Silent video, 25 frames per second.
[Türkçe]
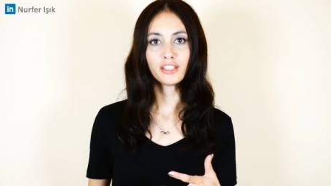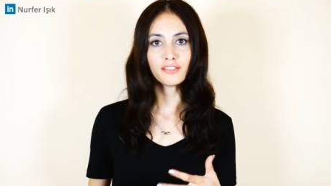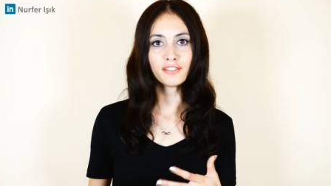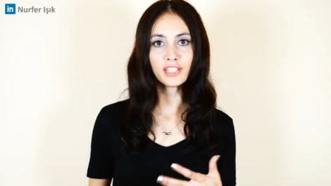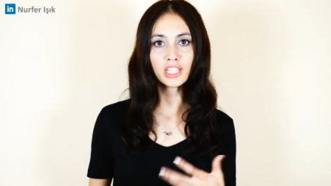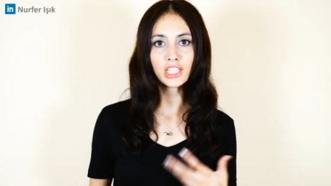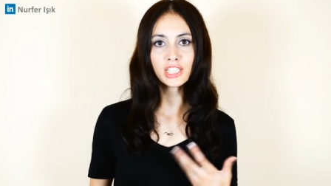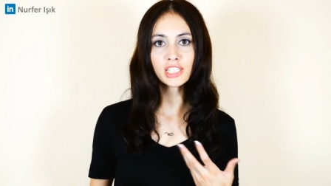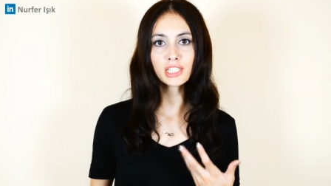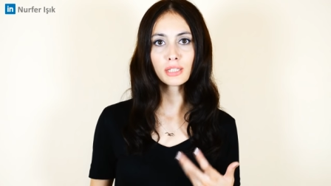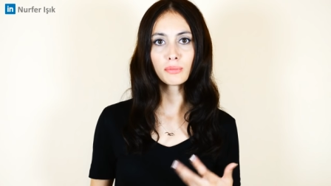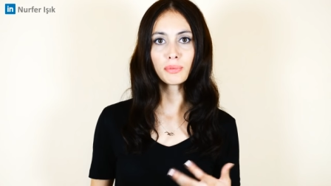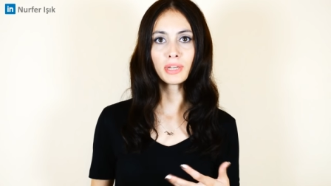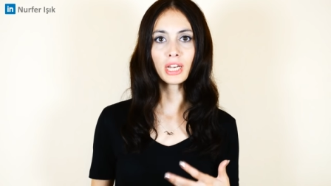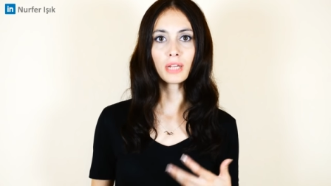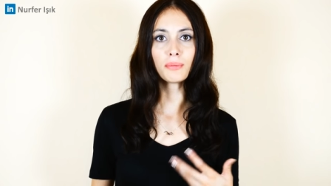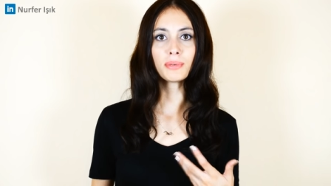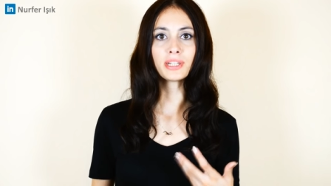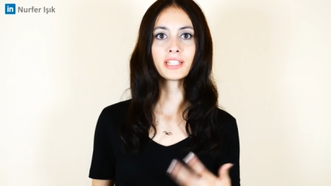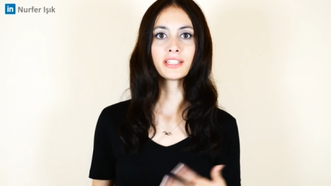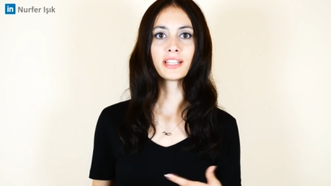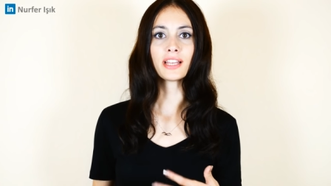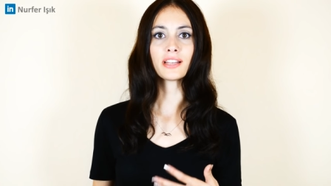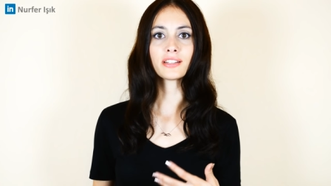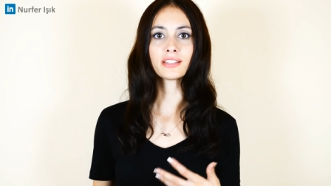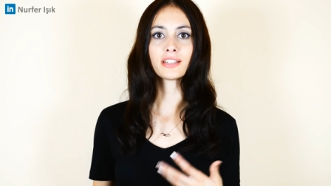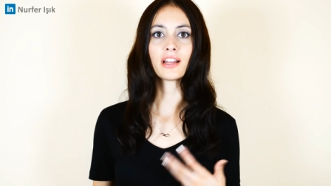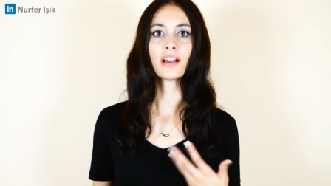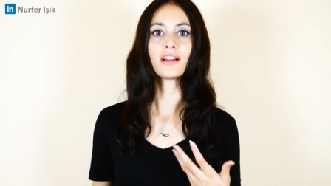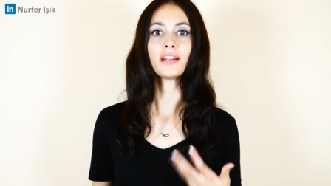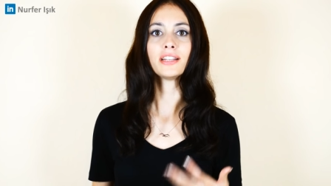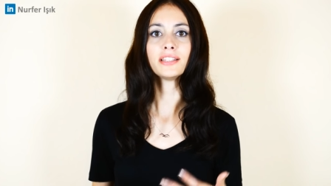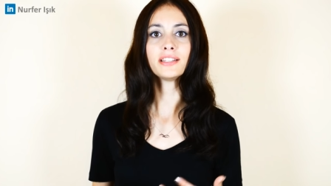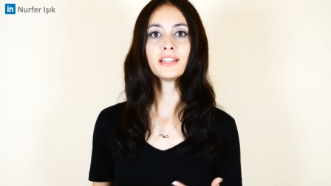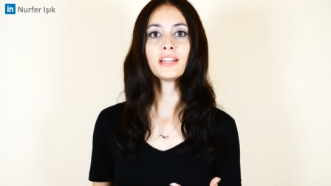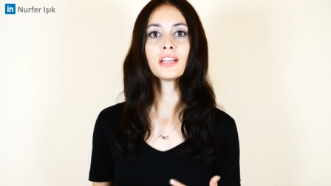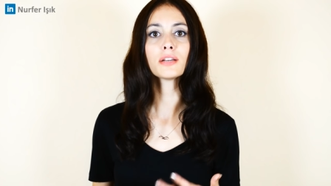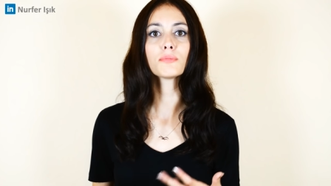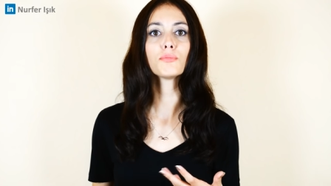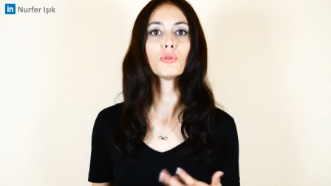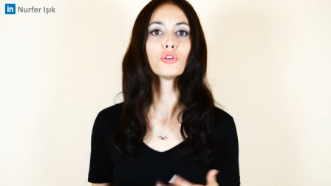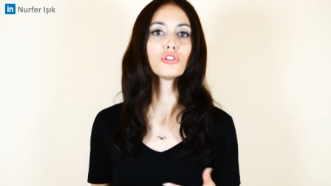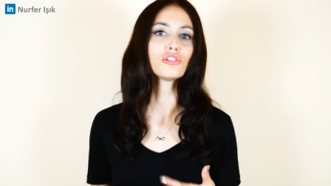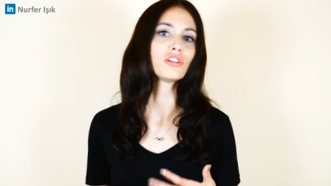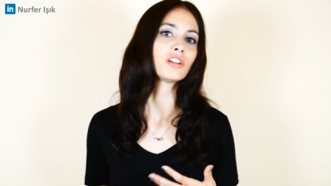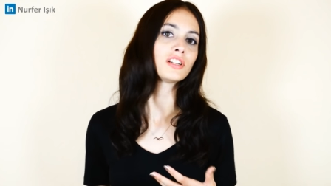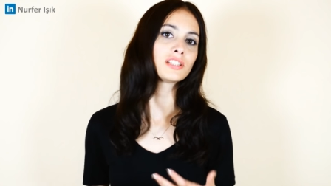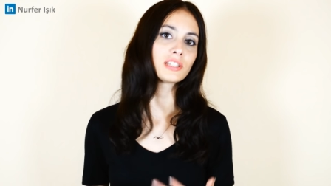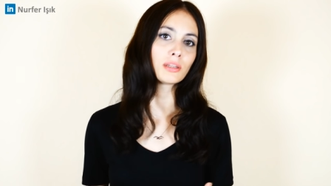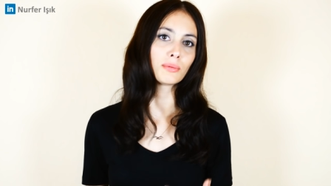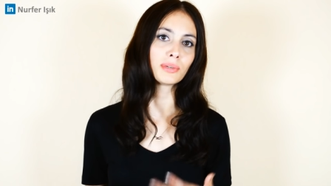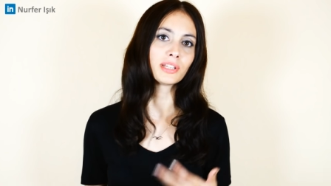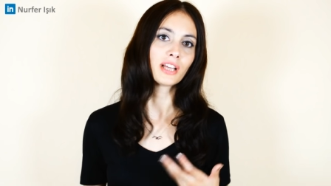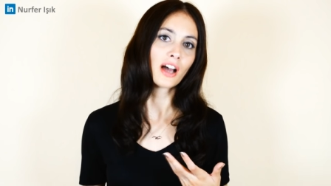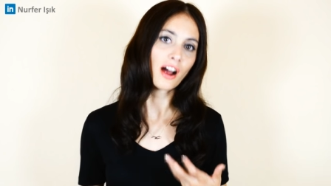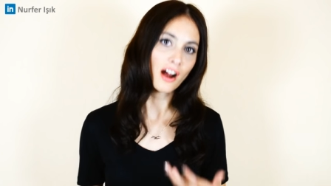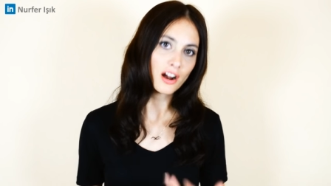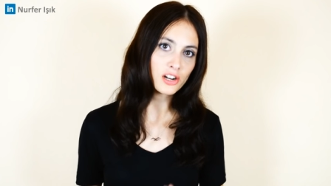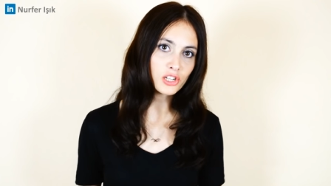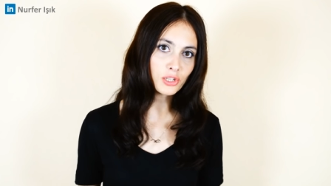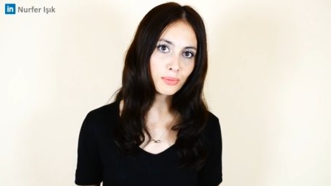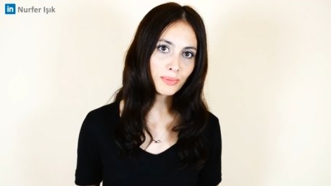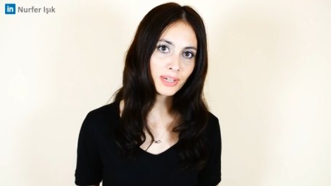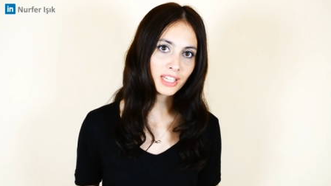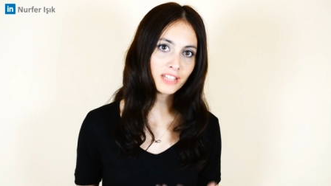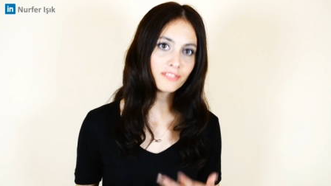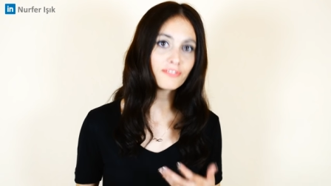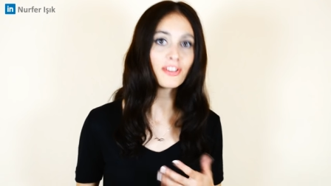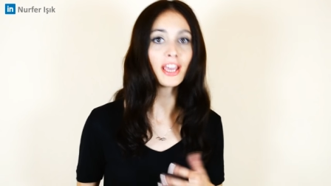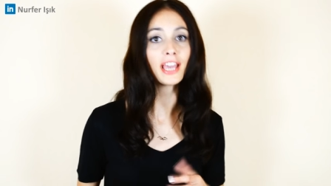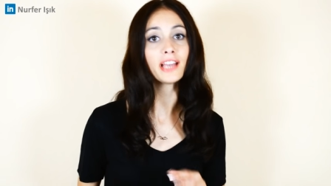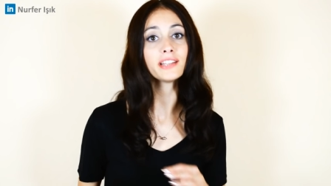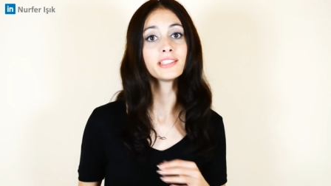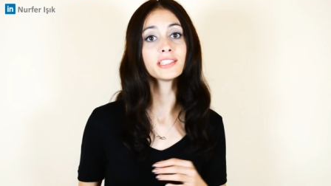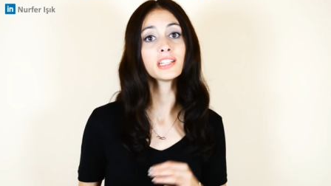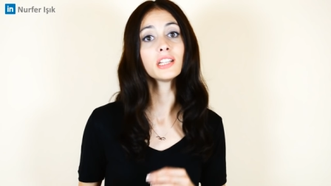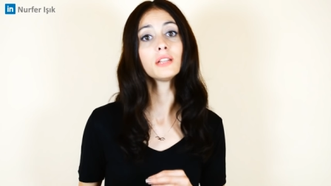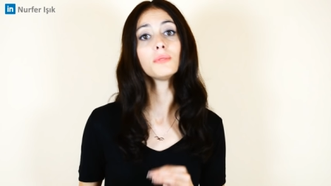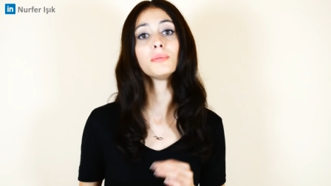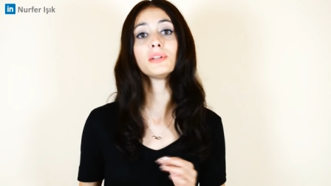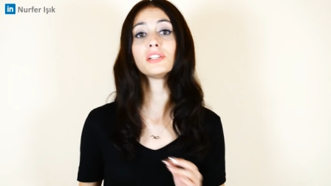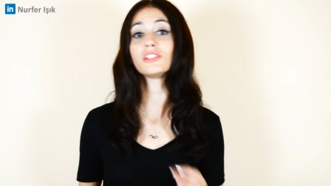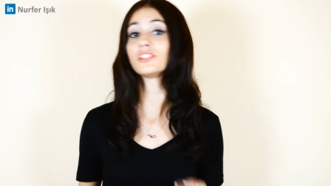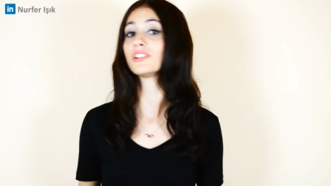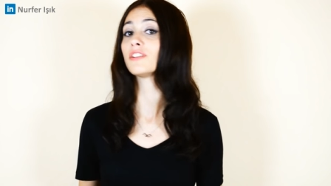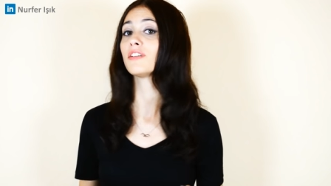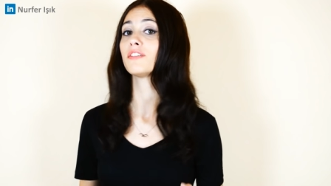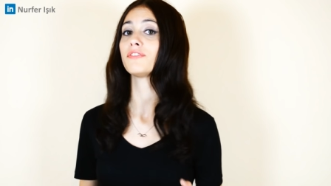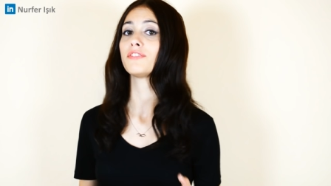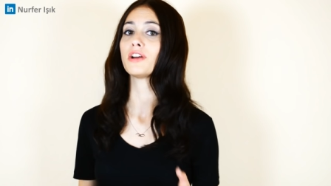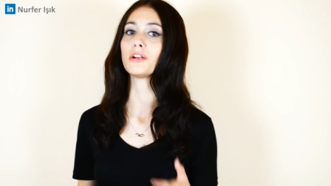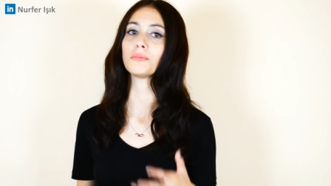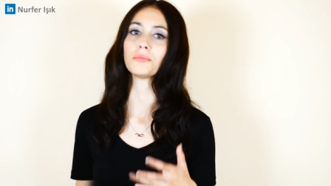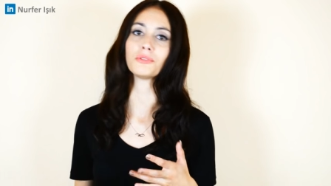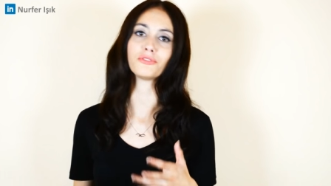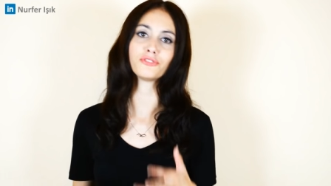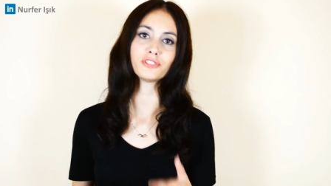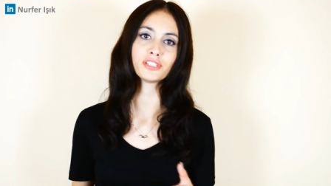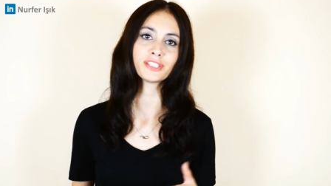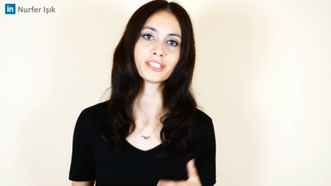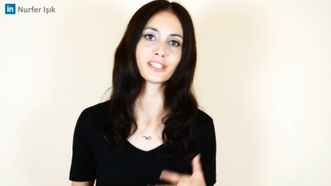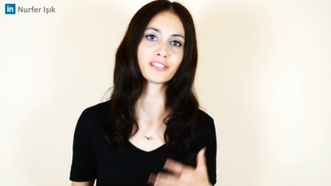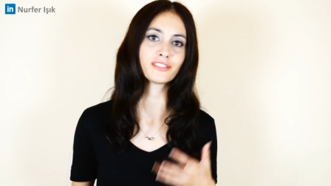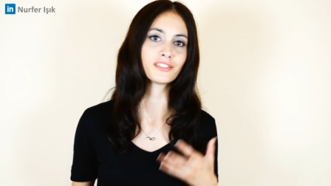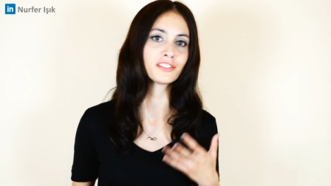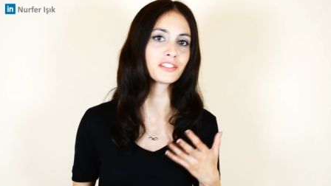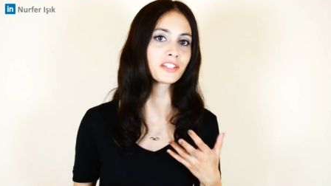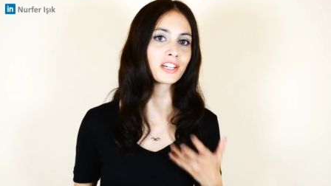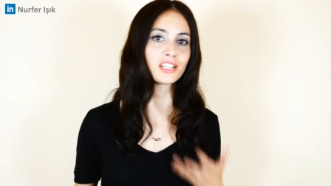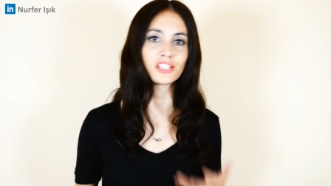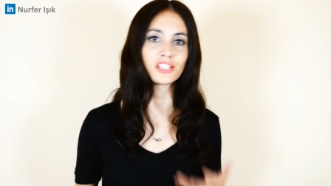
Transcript: CV'nizi birebir tekrar ederek boş yere zaman harcamayın ve etkili bir cevap verme fırsatını